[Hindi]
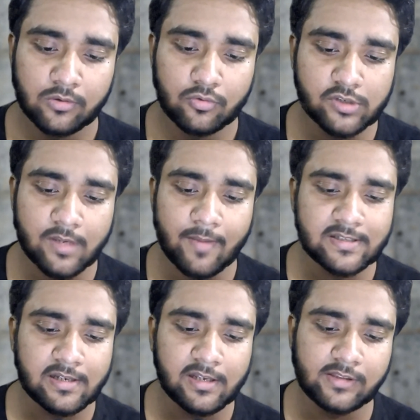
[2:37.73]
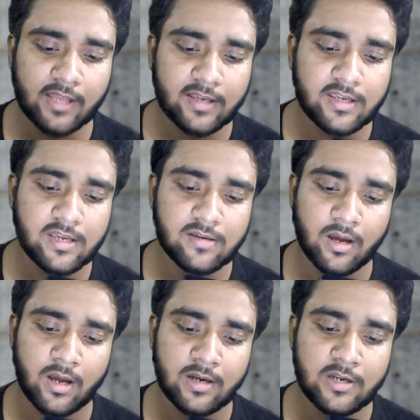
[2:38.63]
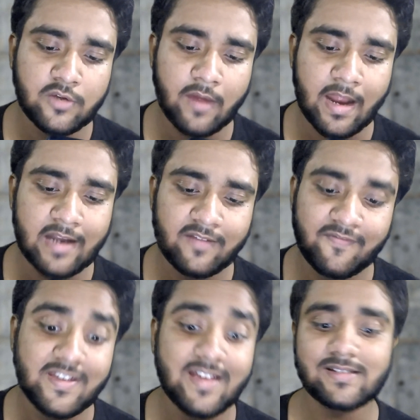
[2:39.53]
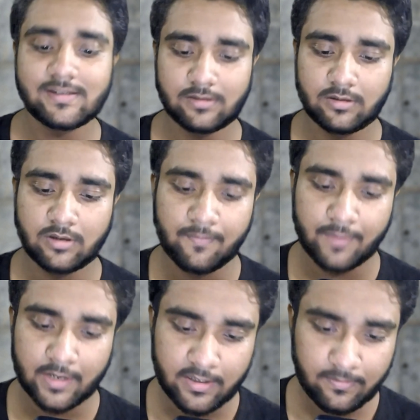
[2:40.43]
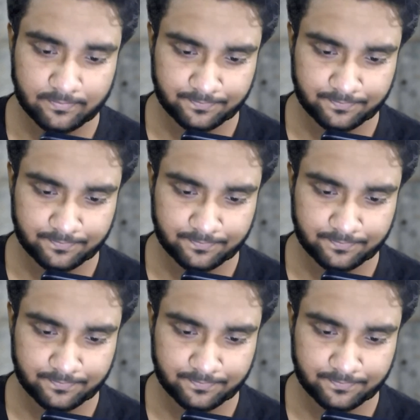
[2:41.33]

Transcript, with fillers: तो उसके बाद सर लिखते हैं कि न्यू एंटी वी कंपनी